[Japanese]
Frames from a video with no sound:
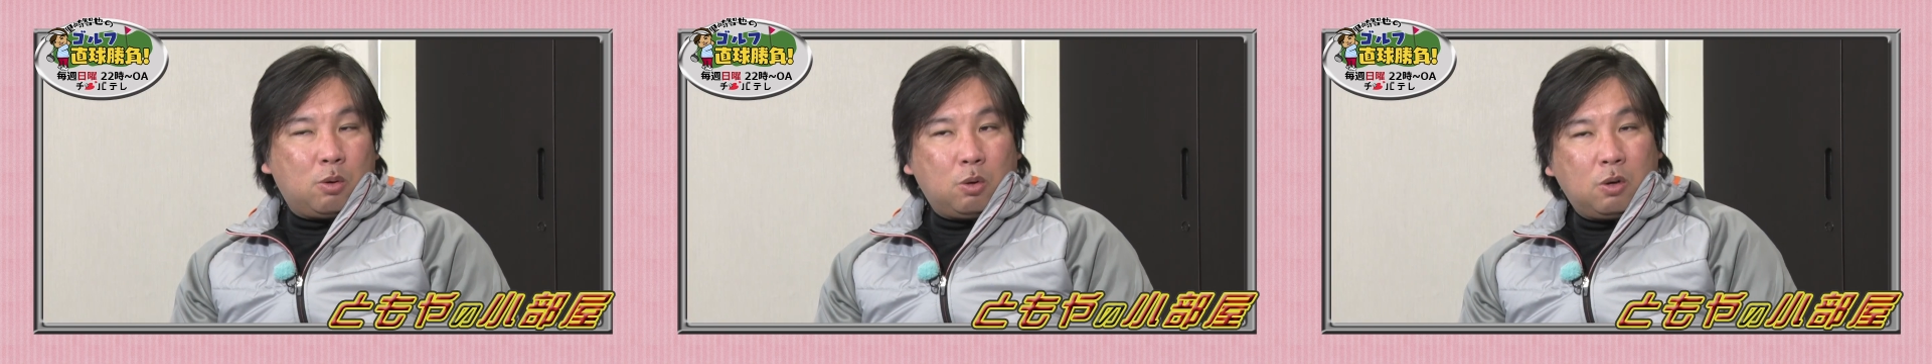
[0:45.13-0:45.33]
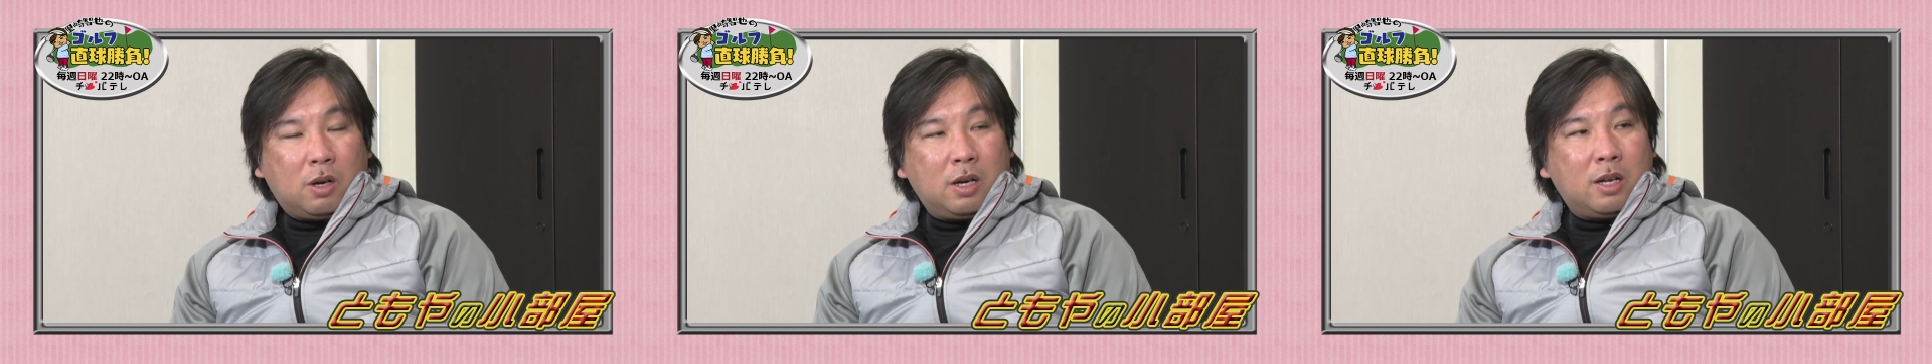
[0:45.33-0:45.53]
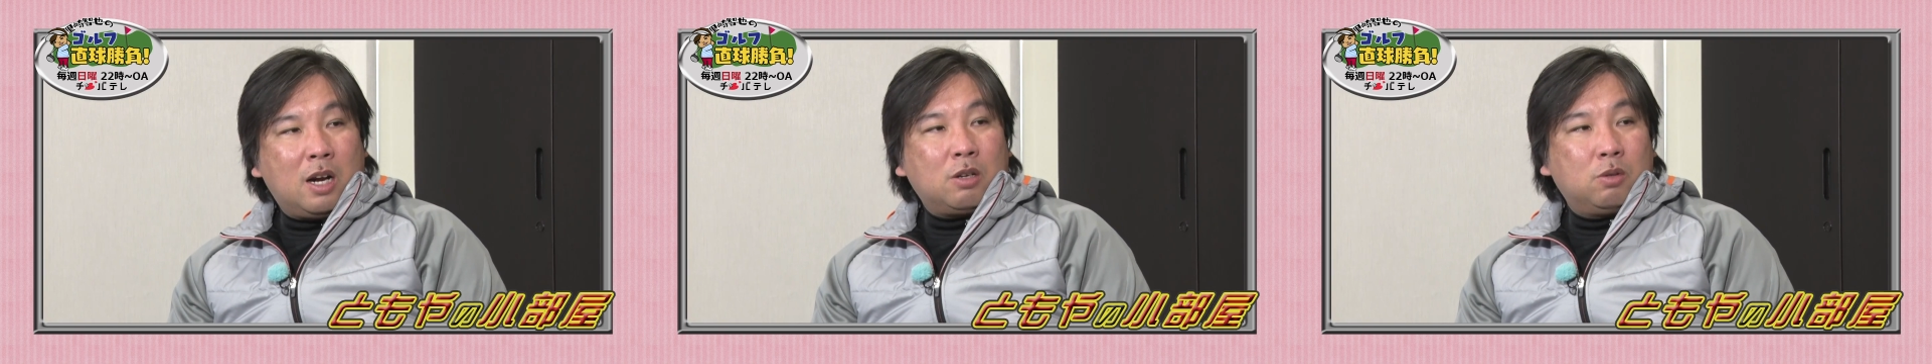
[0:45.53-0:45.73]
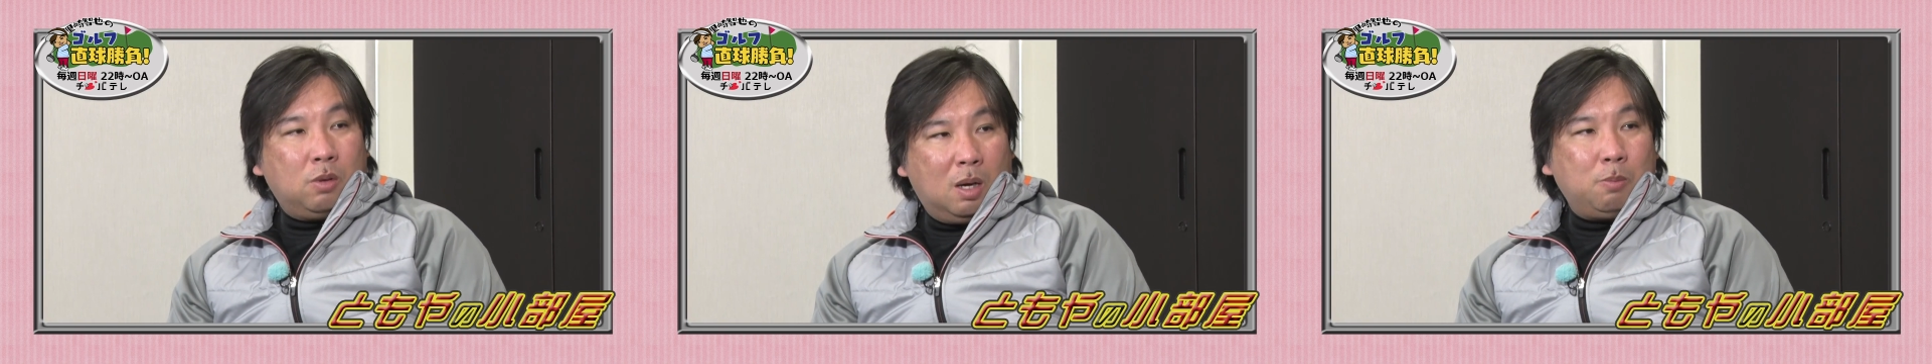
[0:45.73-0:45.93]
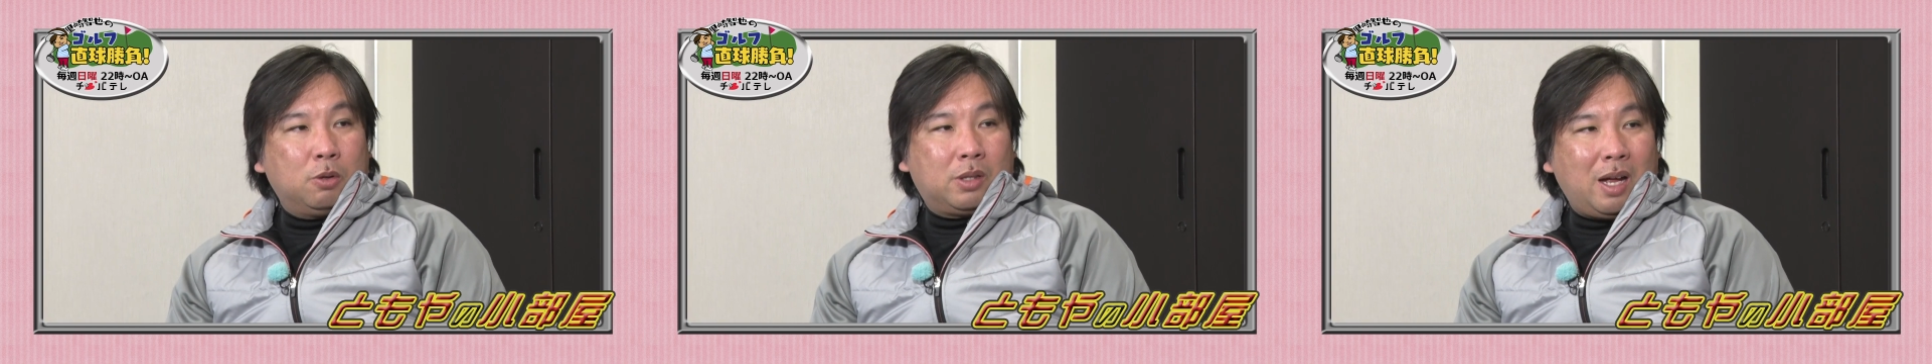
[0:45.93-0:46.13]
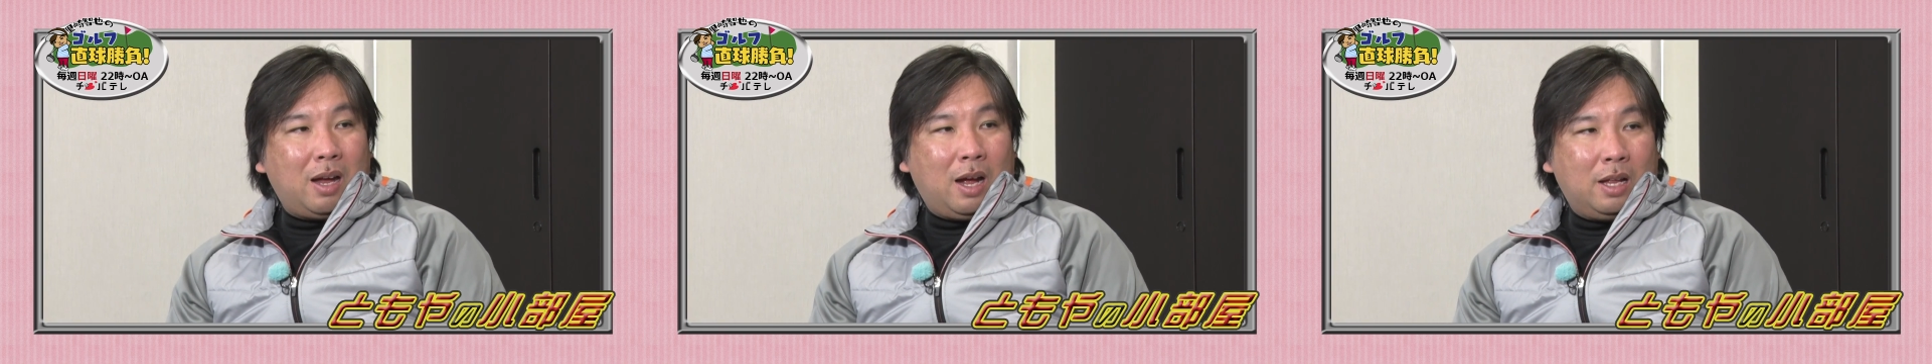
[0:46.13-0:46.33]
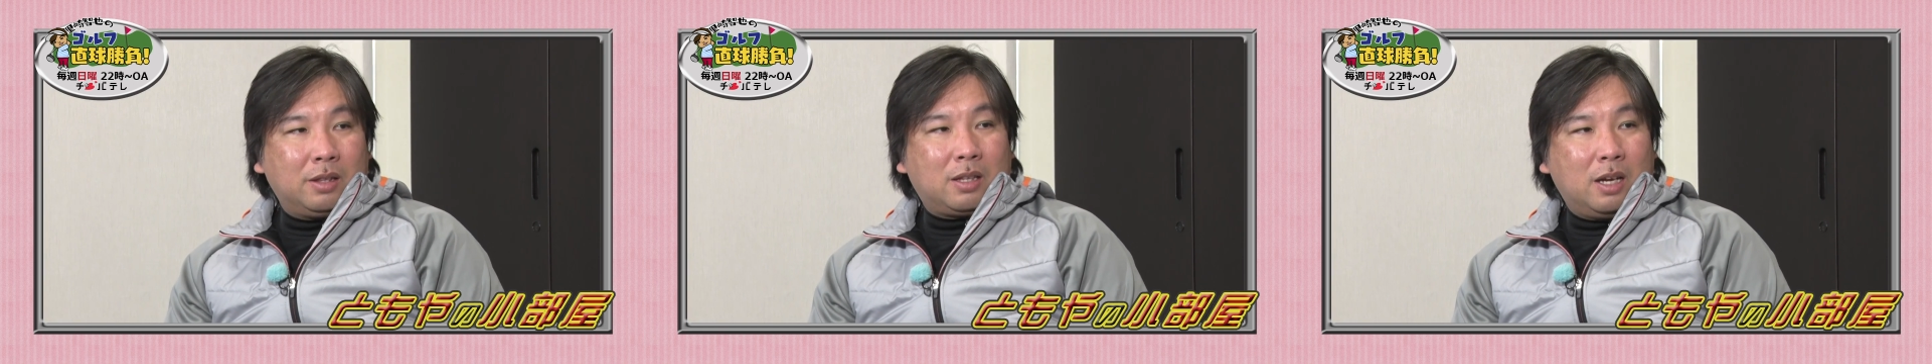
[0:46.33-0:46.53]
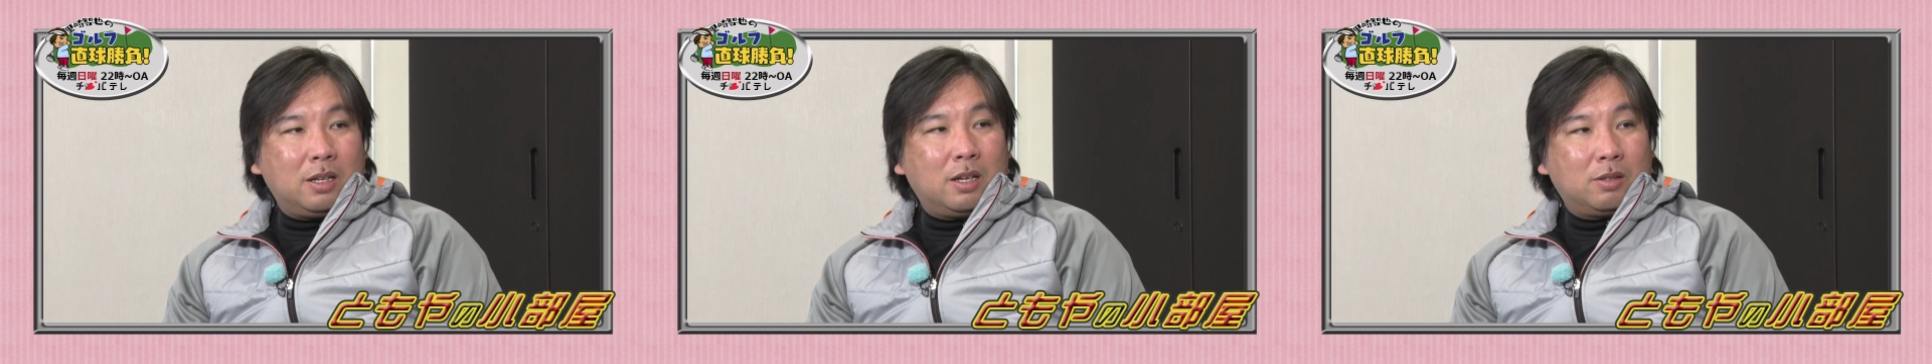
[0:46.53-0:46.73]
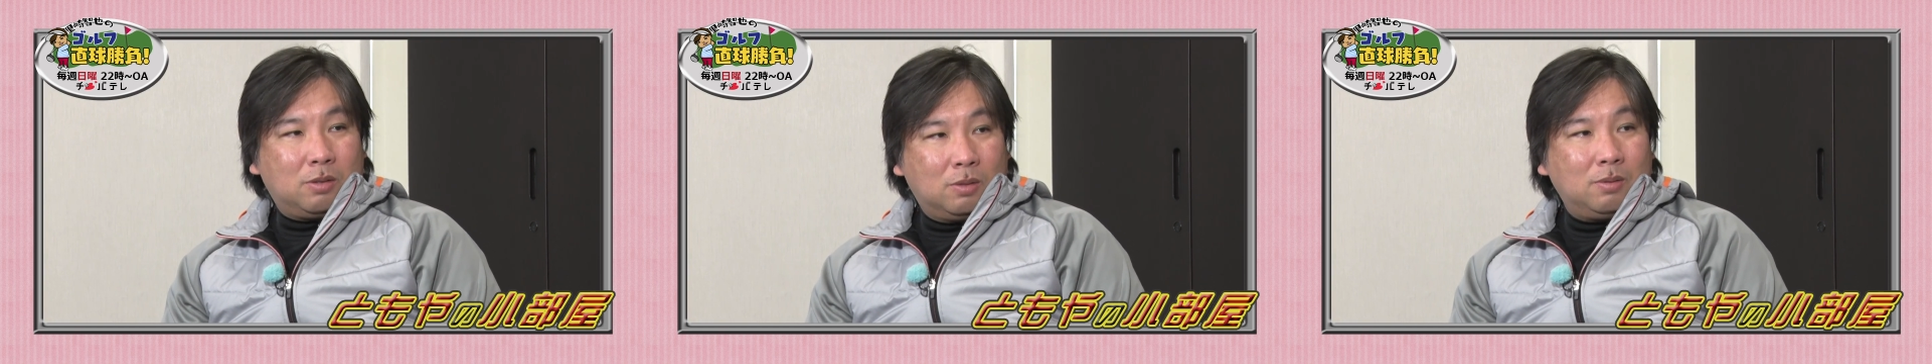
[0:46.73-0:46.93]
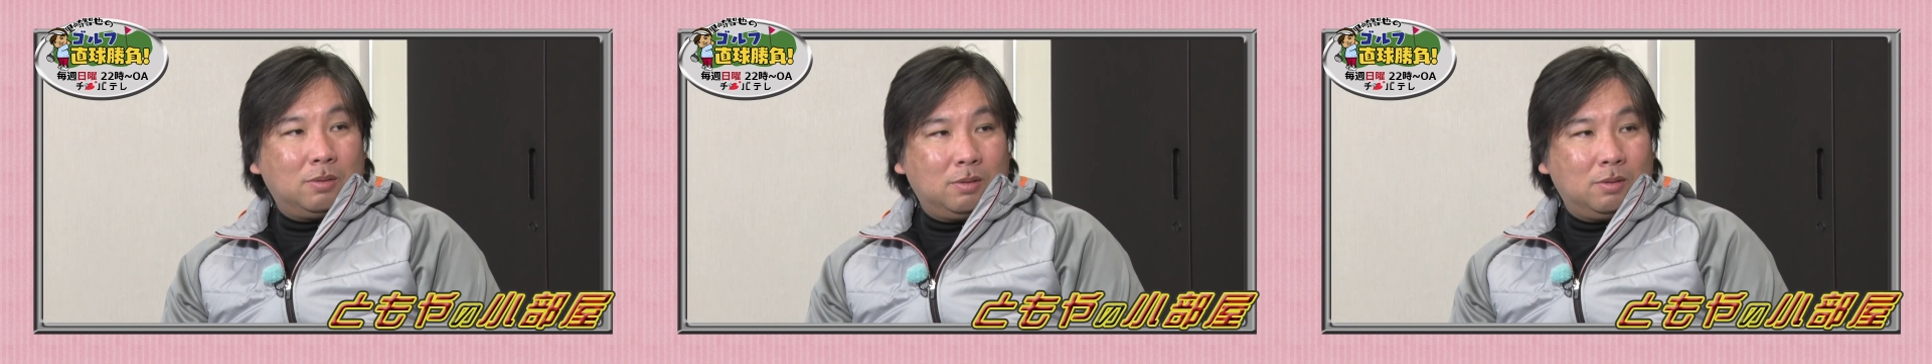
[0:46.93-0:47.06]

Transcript: 頃からやるのはもう大反対なんですよ